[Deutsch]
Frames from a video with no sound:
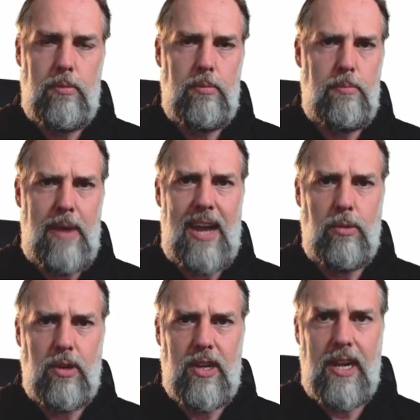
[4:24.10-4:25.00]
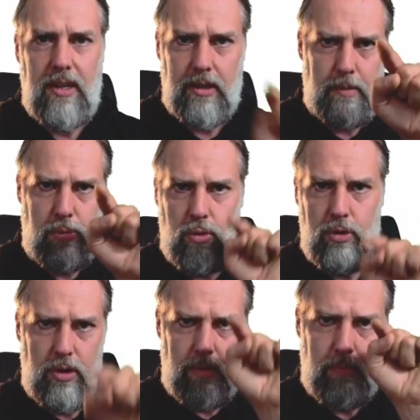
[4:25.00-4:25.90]
Malung geteilt hat ja
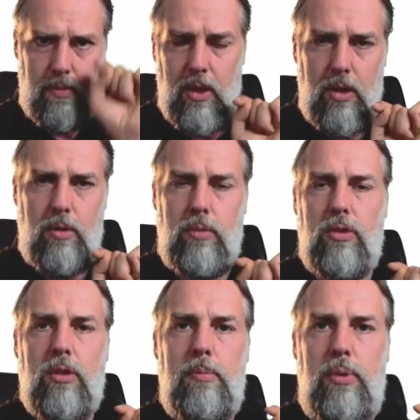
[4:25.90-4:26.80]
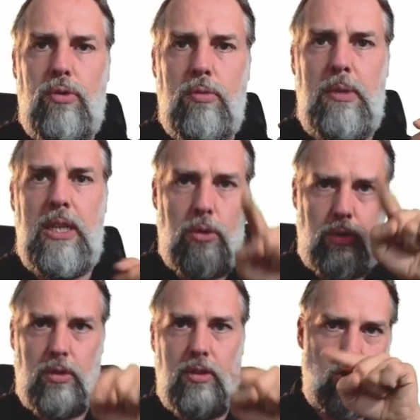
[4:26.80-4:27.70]
Punkte und Plus und Minus
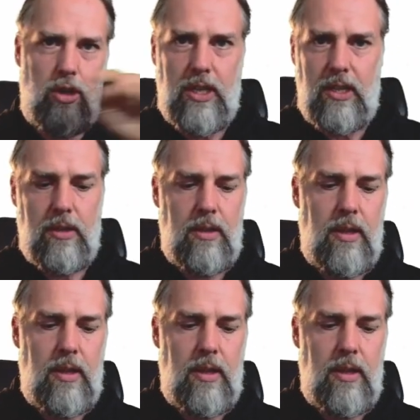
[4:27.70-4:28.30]
sind Striche,